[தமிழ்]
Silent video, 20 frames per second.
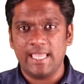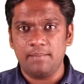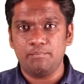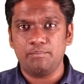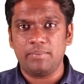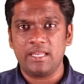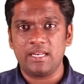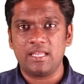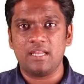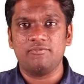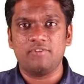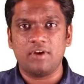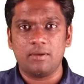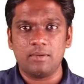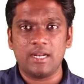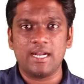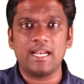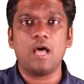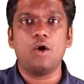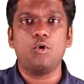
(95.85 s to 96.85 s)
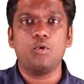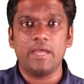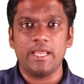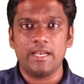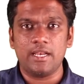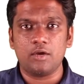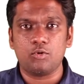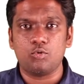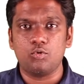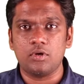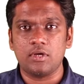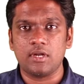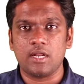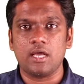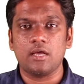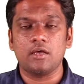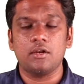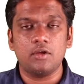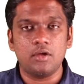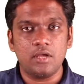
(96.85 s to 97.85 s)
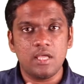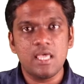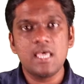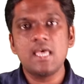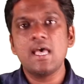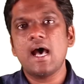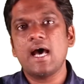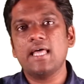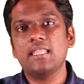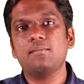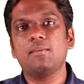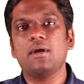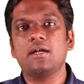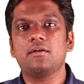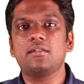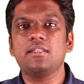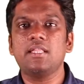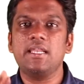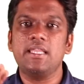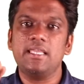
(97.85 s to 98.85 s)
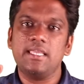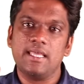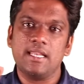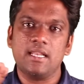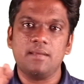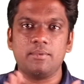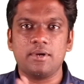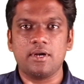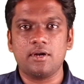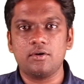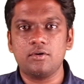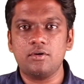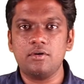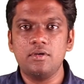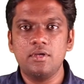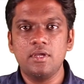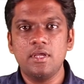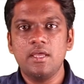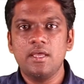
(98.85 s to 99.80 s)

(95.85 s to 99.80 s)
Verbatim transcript: எம்பேரிக்கல் ஃபார்முலானா அவங்க என்ன கொடுக்குறாங்களோ அதை மட்டும்தான் நீங்கள் என்ன பண்ணணும்